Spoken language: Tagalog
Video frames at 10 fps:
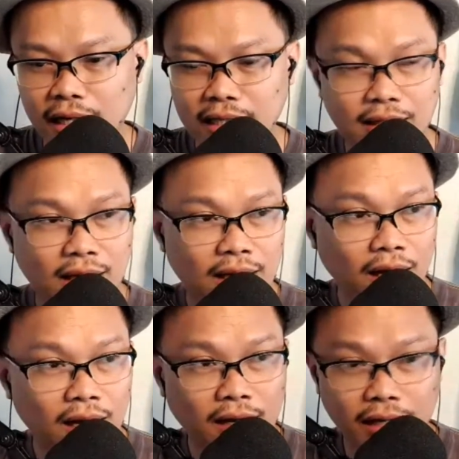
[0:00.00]
at
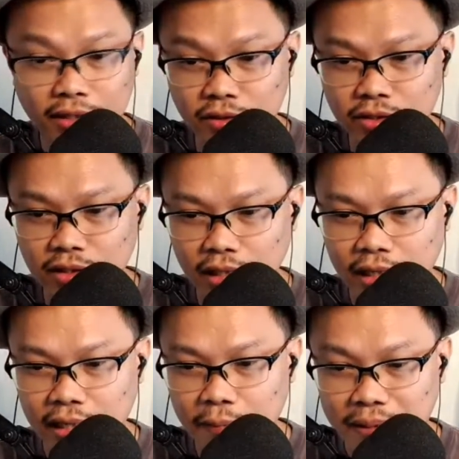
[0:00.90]
uh, ngayon
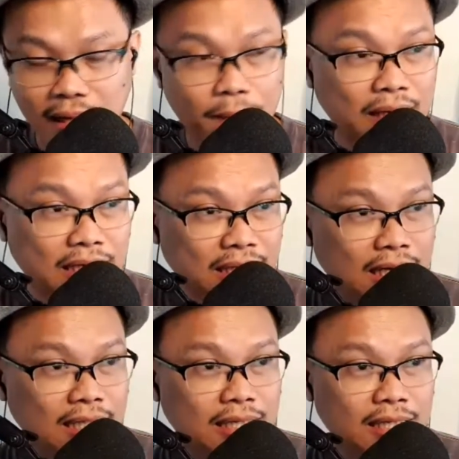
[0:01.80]
ay pinapakita
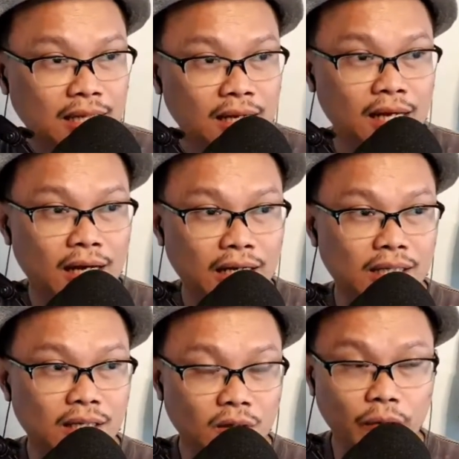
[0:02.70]
natin
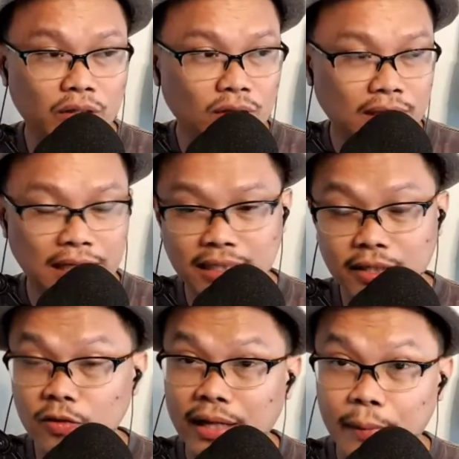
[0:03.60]
ay kinukwento lang
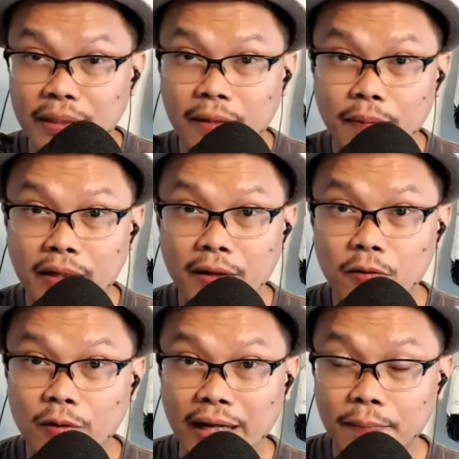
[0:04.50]
natin yung laban ng
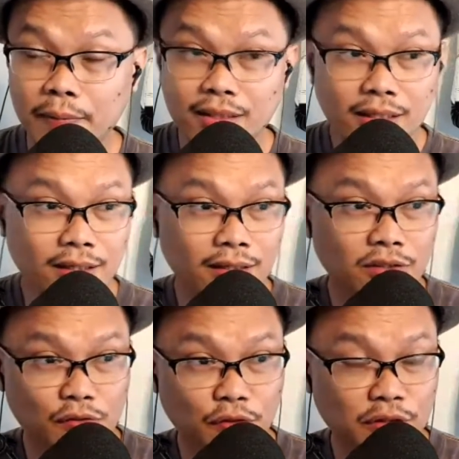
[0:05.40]
parehong laban ng uh,
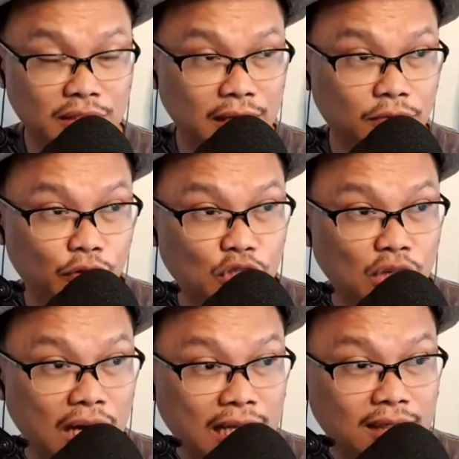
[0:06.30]
Gervonta
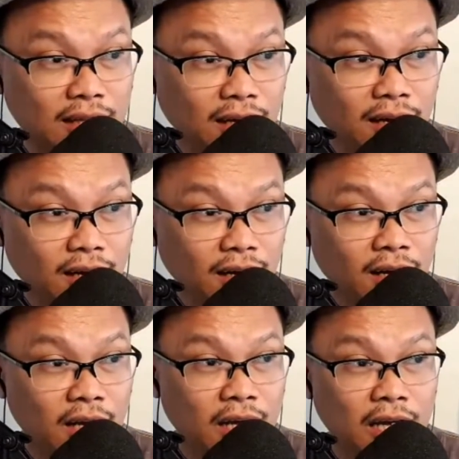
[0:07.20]
Davis at uh,
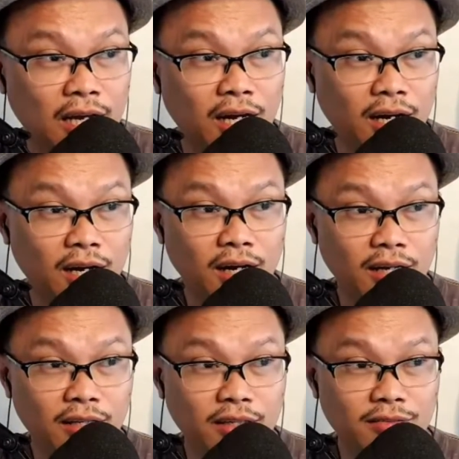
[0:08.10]

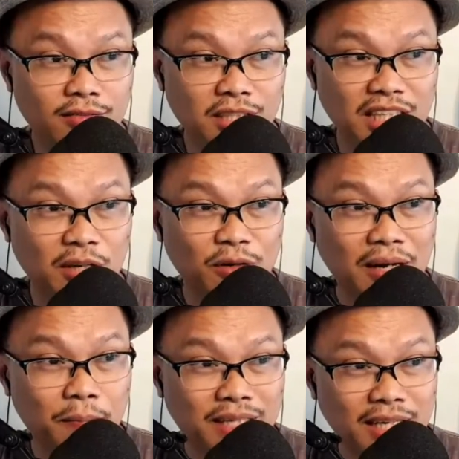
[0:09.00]
uh, yung
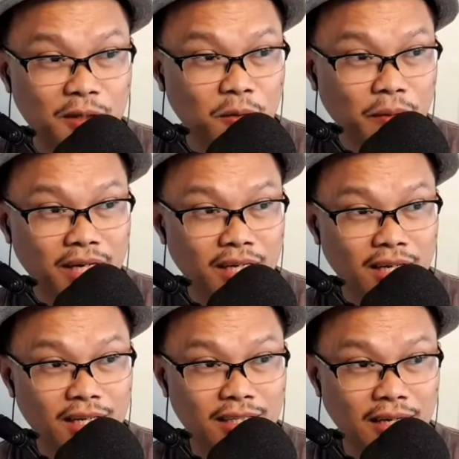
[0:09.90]
laban ni Inoue
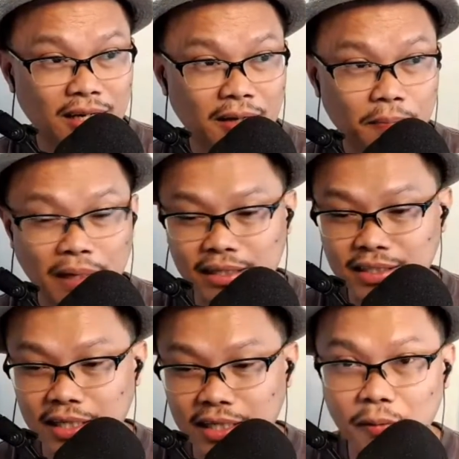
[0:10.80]
na parang
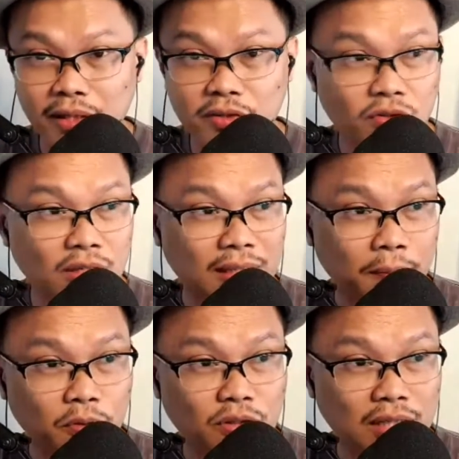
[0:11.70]
si Inoue gusto nang
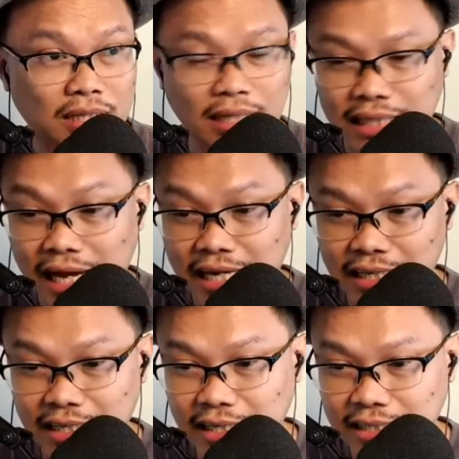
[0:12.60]
tapusin at atake
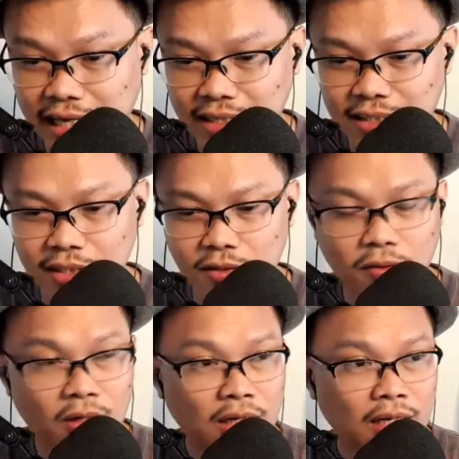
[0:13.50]
na ng atake
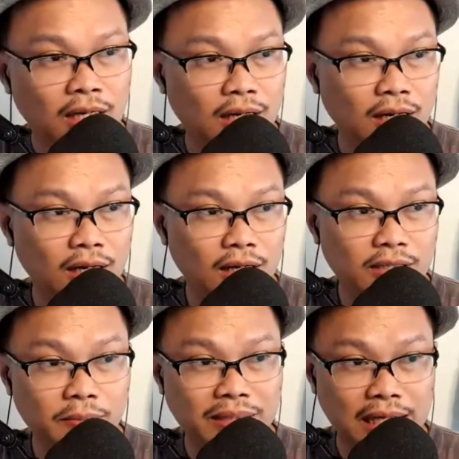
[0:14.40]
dito. Uh,
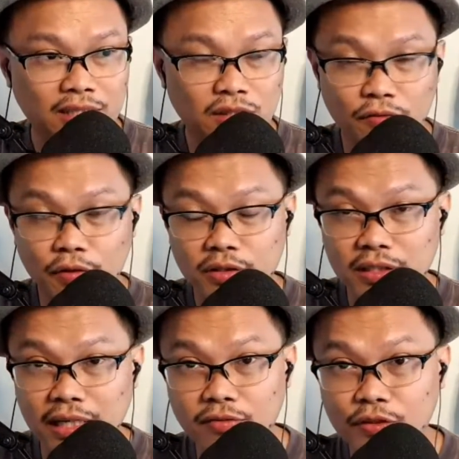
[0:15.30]
samantala Gervonta
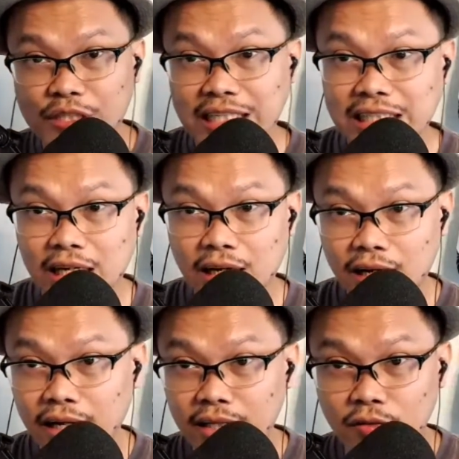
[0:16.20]
Davis at
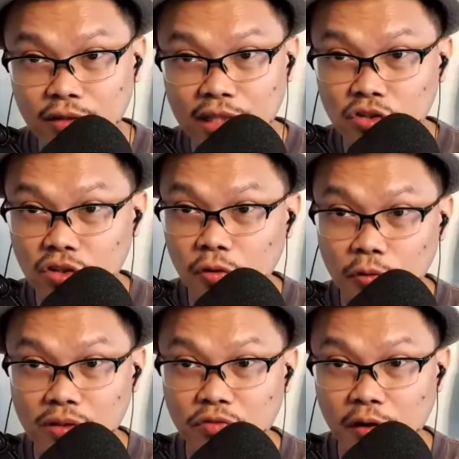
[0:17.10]
saka itong Leeson
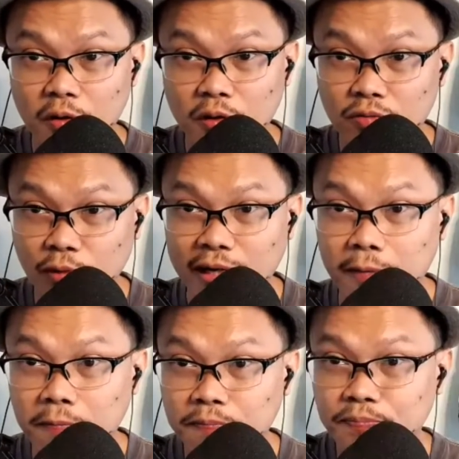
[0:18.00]
Talk was a very good fight.
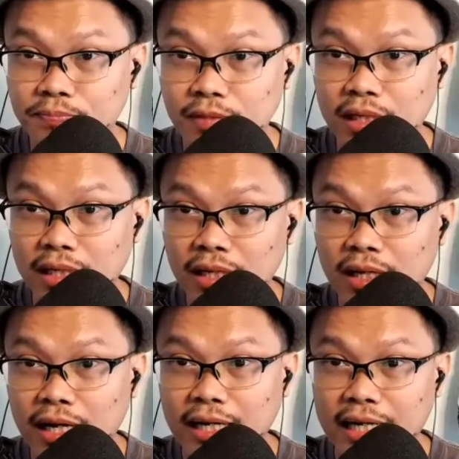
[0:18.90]

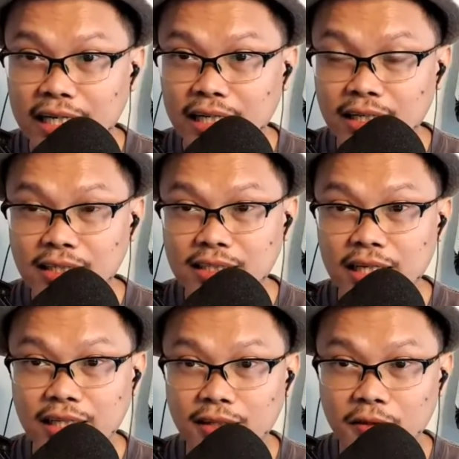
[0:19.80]
Ang hina ng
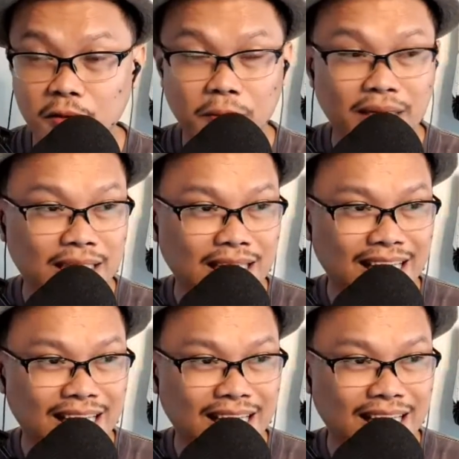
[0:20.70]
signal ko, mahina